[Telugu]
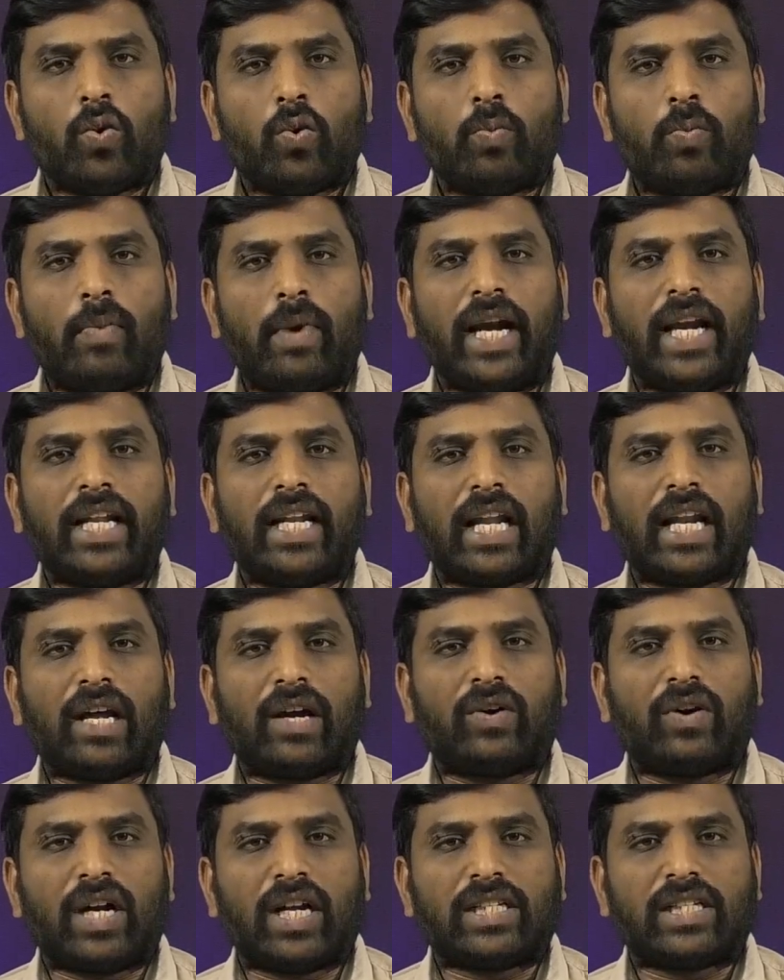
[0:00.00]
ఉమ్మడి
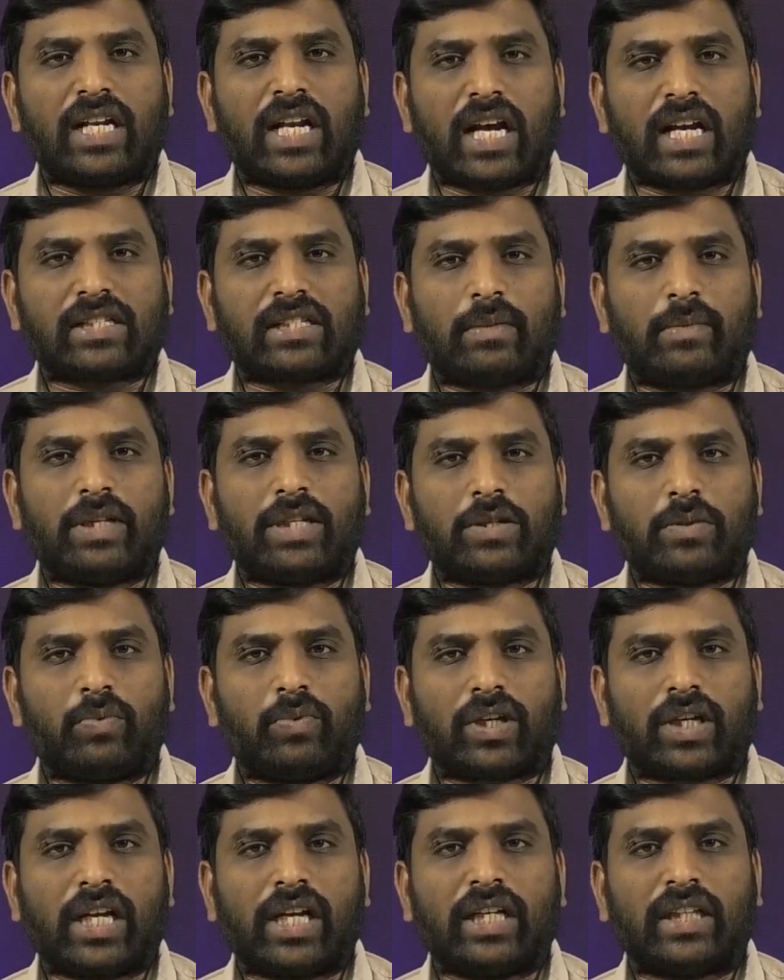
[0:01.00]
నల్లగొండ జిల్లాకు సంబంధించి
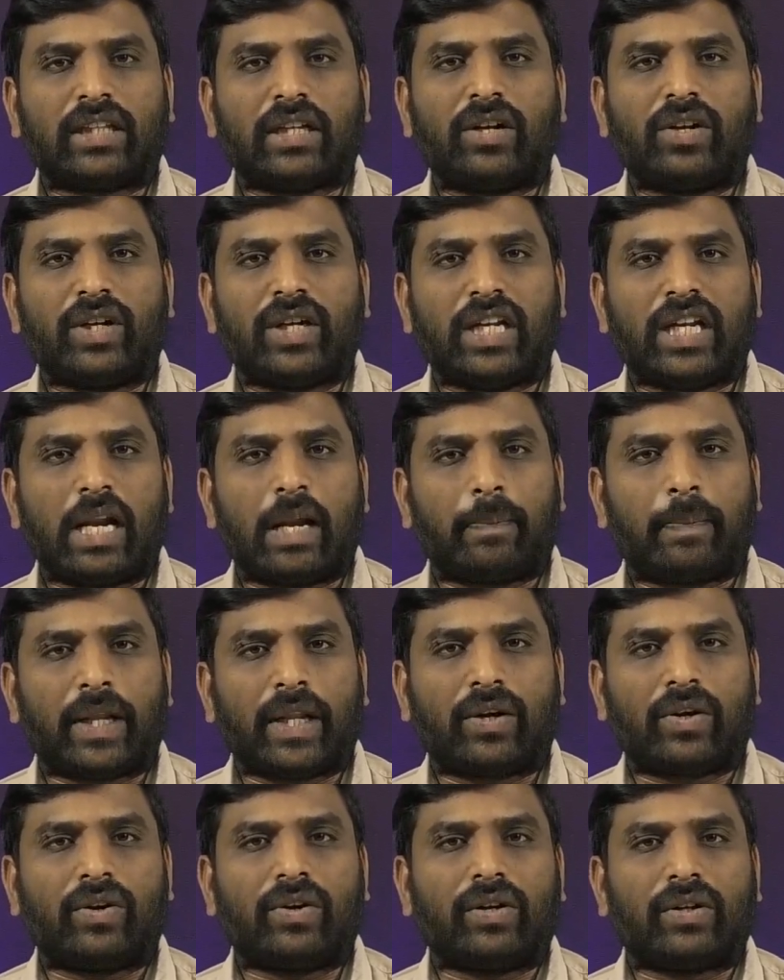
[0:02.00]
ముఖ్య నేతలలో ఈ నెల
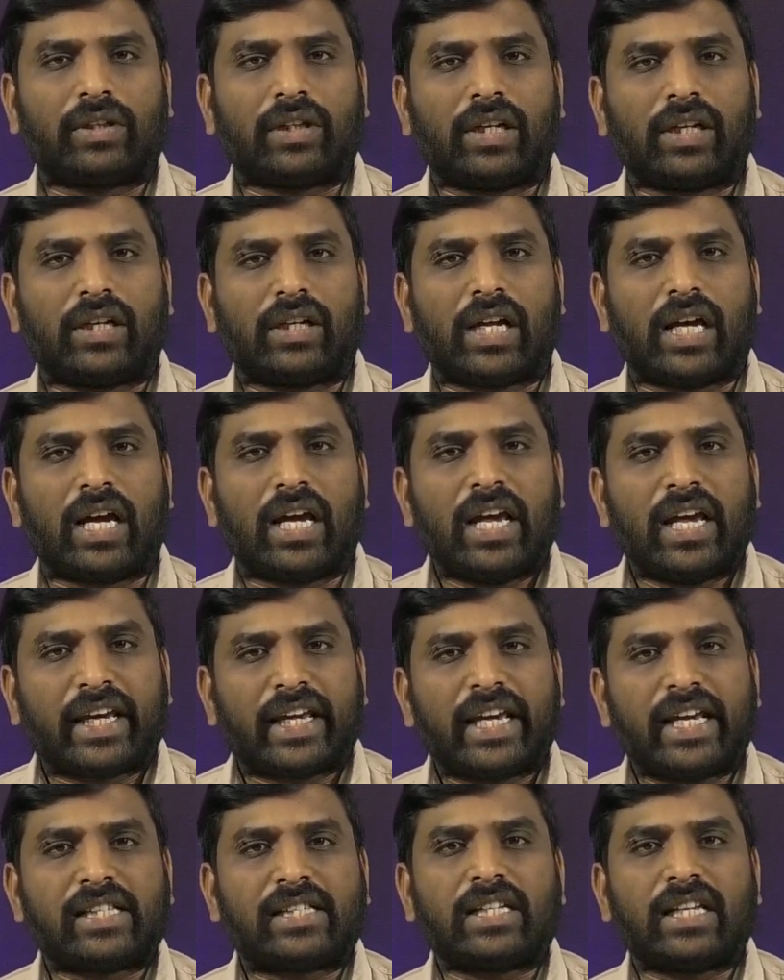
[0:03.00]
పదకొండవ తేదీన
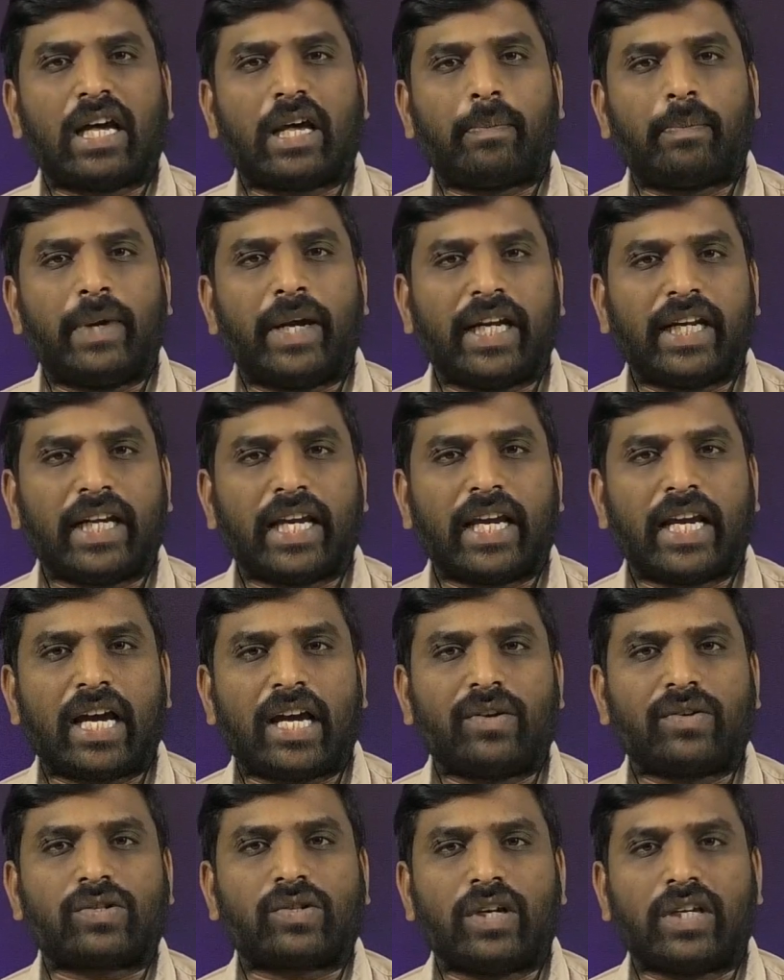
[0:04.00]
కేసీఆర్ భేటీ
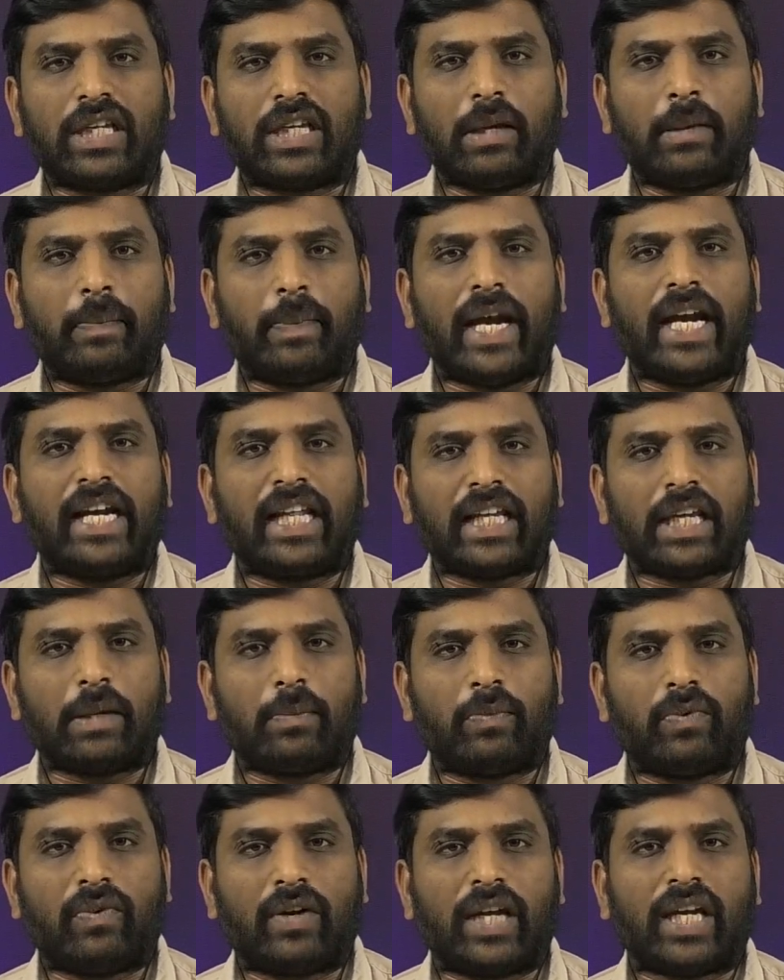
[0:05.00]
అయ్యారు సో ఈ భేటీకి
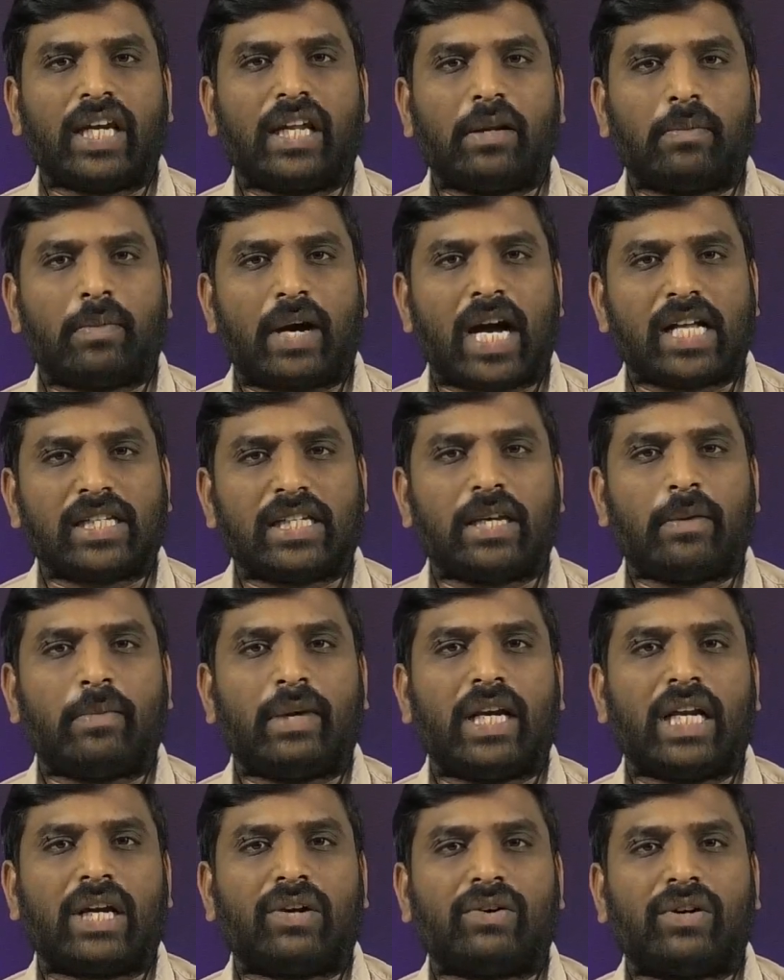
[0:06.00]
భువనగిరి మాజీ
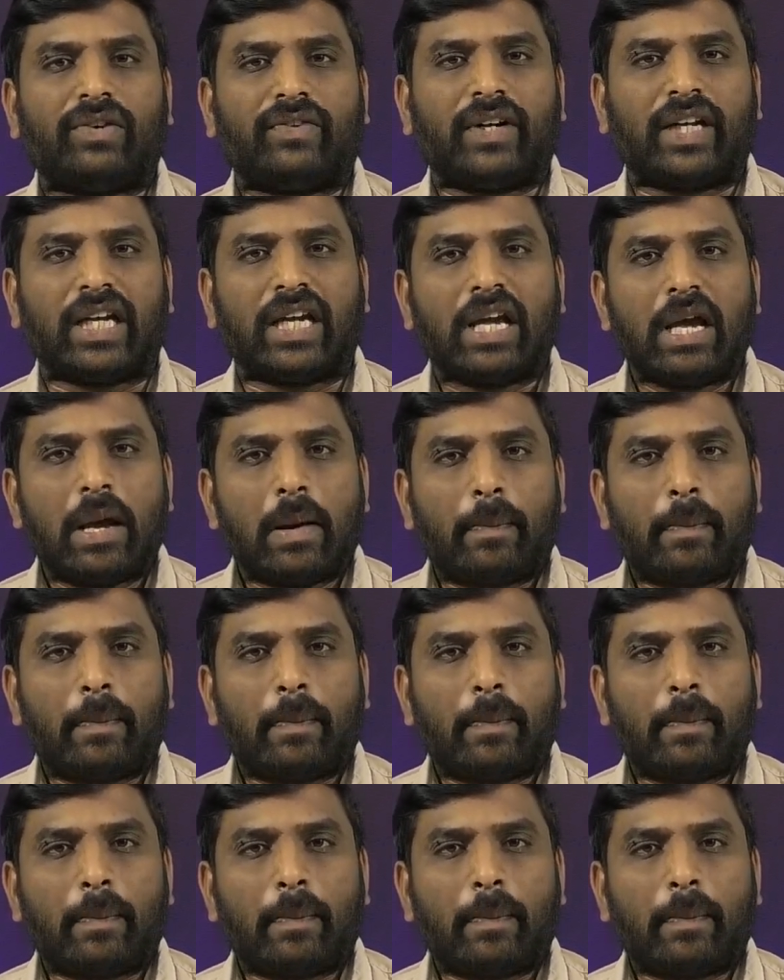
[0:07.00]
ఎమ్మెల్యేగా ఉన్నటువంటి